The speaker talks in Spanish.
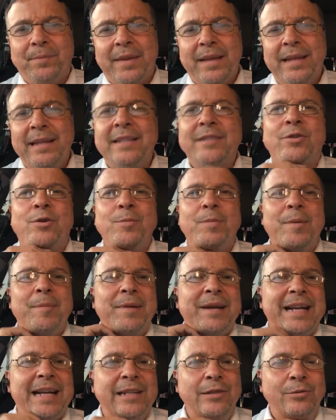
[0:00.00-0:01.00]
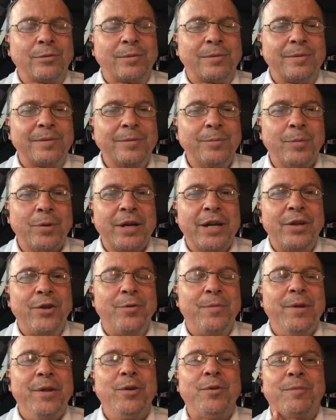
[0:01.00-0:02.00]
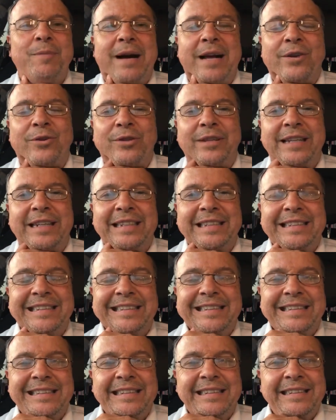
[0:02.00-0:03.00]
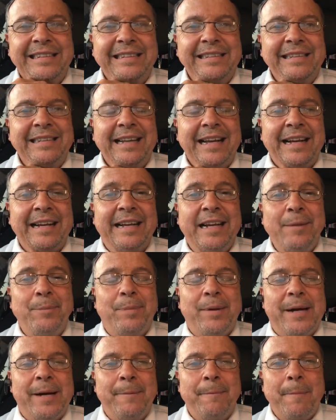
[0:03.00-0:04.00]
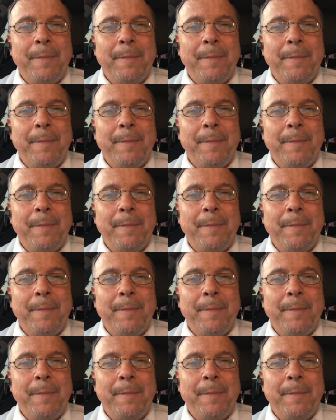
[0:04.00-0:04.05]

Y discúlpenme que ando un poquillo medio malo de, la gripa.